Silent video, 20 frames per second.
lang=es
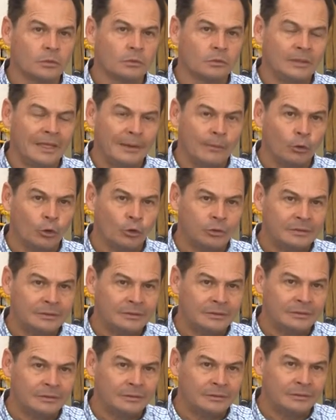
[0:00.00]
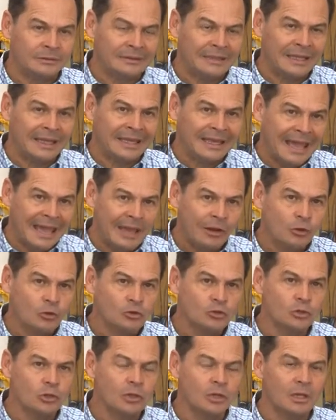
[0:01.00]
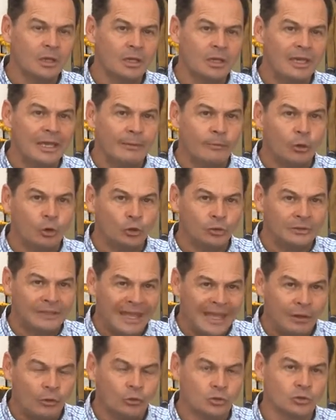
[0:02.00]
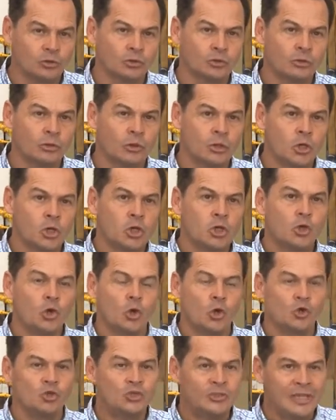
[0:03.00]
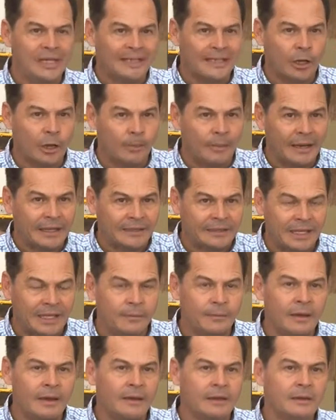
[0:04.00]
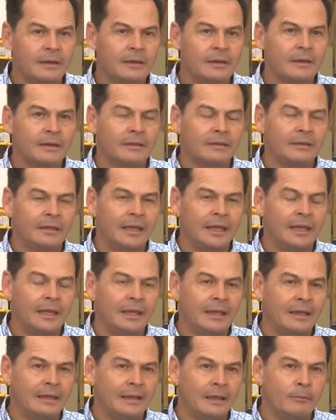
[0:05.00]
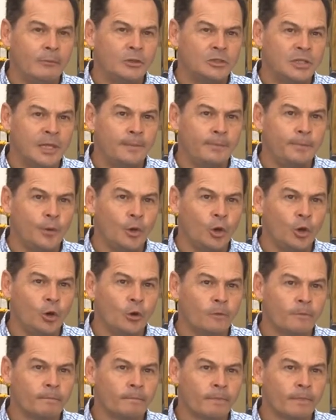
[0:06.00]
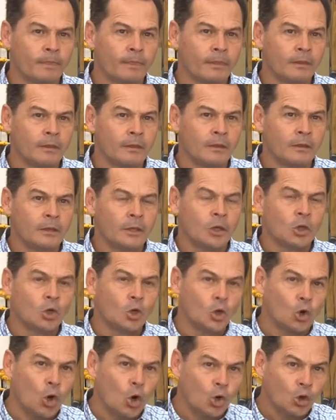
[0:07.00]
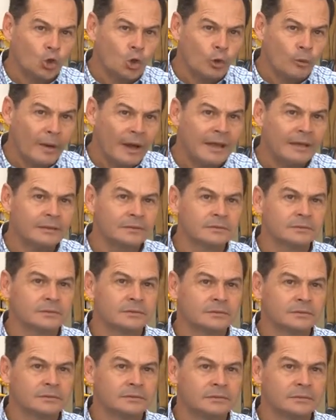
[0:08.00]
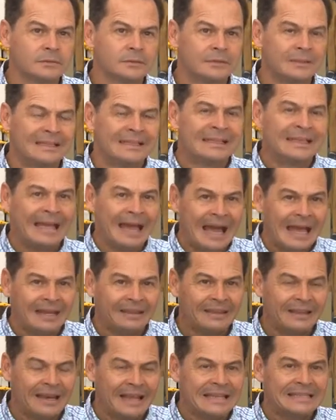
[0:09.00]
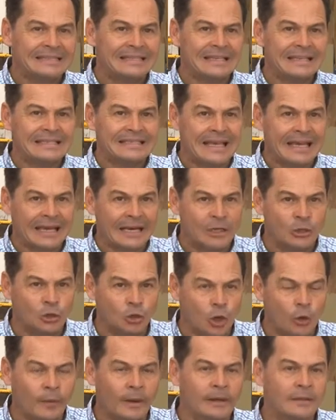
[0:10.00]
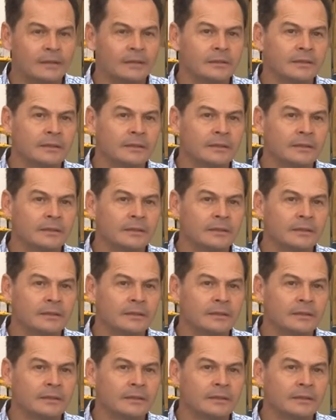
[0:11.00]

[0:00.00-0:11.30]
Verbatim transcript: de Voltequeros y Volteos, con siete cooperativas del municipio Córdoba, Cárdenas y San Cristóbal,